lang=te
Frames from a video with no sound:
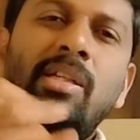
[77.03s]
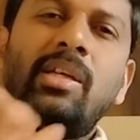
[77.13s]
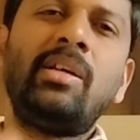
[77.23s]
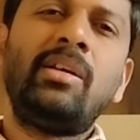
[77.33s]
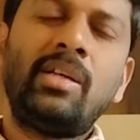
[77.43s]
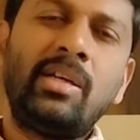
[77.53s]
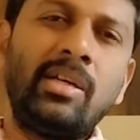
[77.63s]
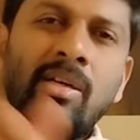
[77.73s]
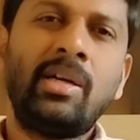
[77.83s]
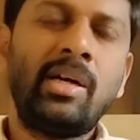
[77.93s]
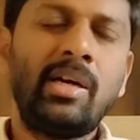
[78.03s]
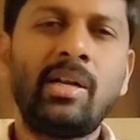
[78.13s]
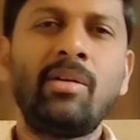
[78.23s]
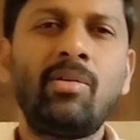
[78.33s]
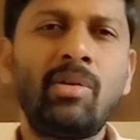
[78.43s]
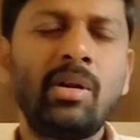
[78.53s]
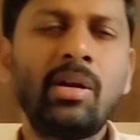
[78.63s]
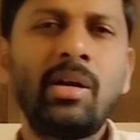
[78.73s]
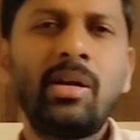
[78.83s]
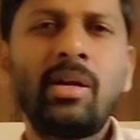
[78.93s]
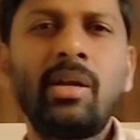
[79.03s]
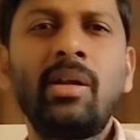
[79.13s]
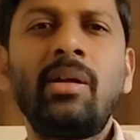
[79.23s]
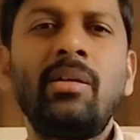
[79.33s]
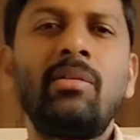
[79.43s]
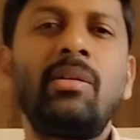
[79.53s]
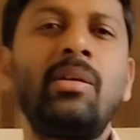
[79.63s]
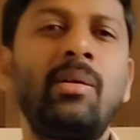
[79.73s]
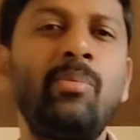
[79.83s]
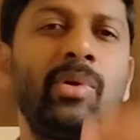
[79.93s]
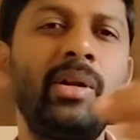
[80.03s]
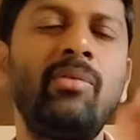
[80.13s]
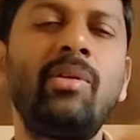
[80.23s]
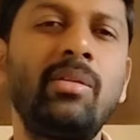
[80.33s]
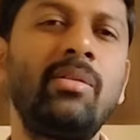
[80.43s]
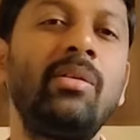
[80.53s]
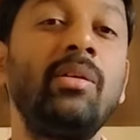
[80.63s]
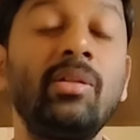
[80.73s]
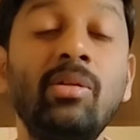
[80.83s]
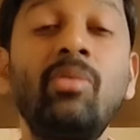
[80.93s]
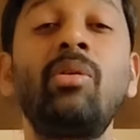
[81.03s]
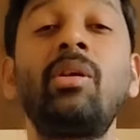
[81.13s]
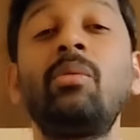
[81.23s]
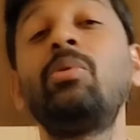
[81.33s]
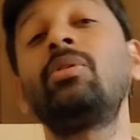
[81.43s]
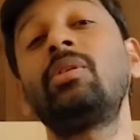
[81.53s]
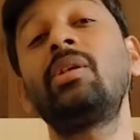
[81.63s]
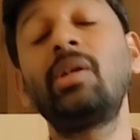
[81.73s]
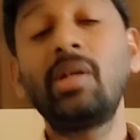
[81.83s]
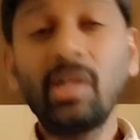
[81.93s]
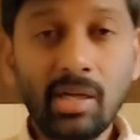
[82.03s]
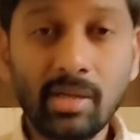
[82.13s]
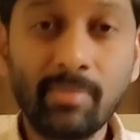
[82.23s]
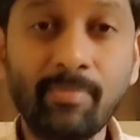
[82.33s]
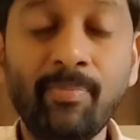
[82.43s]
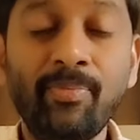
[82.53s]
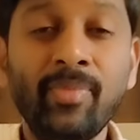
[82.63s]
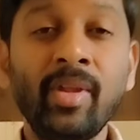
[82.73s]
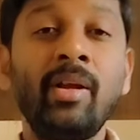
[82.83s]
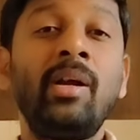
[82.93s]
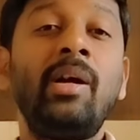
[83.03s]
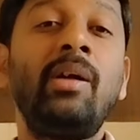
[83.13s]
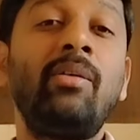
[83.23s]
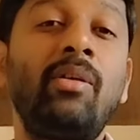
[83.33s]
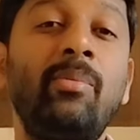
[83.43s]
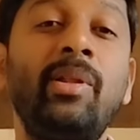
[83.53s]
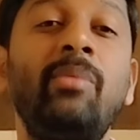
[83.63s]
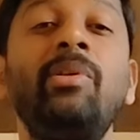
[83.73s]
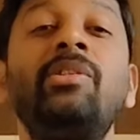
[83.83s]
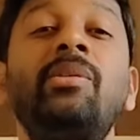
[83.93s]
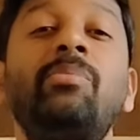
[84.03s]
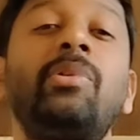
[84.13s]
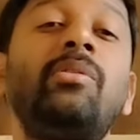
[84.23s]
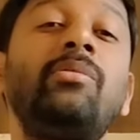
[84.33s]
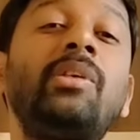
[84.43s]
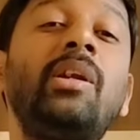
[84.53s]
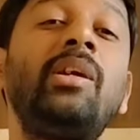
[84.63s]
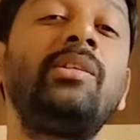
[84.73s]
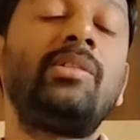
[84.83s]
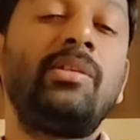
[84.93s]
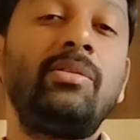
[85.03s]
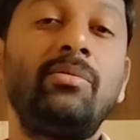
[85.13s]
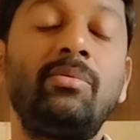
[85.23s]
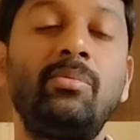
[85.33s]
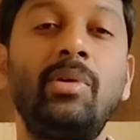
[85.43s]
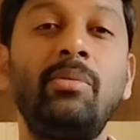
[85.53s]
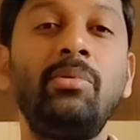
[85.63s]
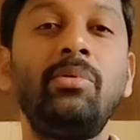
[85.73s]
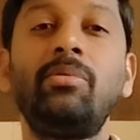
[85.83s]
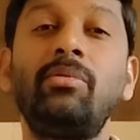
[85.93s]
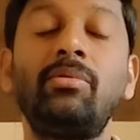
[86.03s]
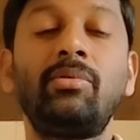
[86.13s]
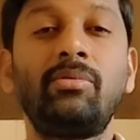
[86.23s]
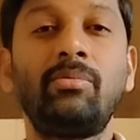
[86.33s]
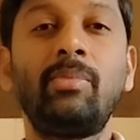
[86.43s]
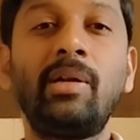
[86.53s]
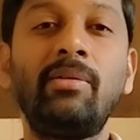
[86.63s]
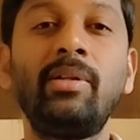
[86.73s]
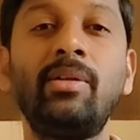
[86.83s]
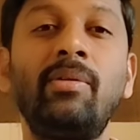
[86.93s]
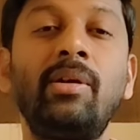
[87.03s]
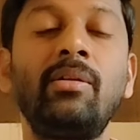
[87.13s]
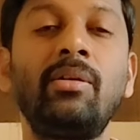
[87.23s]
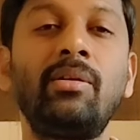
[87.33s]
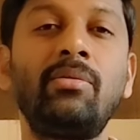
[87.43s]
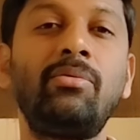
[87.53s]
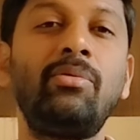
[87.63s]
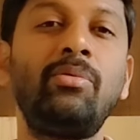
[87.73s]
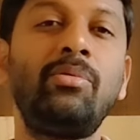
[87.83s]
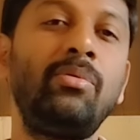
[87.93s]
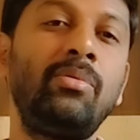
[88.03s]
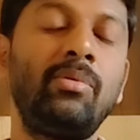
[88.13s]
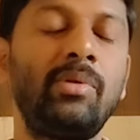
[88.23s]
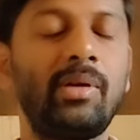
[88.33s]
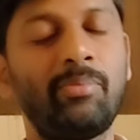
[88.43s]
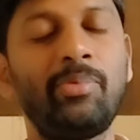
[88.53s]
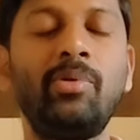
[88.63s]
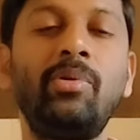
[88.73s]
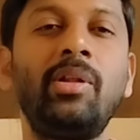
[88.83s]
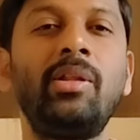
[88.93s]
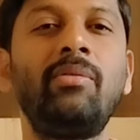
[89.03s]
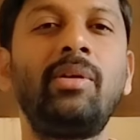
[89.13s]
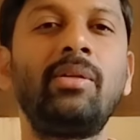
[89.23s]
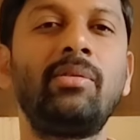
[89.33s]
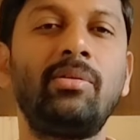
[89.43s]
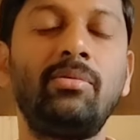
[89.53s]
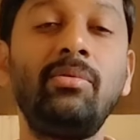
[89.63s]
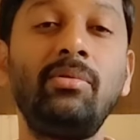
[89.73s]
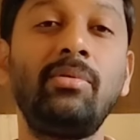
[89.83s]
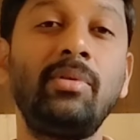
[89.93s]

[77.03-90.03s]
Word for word: అదే కట్టెలు గొడ్డలు కానీ ఆ యొక్క రంపాన్ని వాడుతున్నాను ఎందుకు కొట్టలేకపోతున్నాను అంటే ఆ యొక్క పెద్ద మనిషి చెప్తాడు సలహా ఇస్తాడు బాబు నువ్వు బలం అయితే వాడుతున్నావు రంపం కూడా అదే వాడుతున్నావు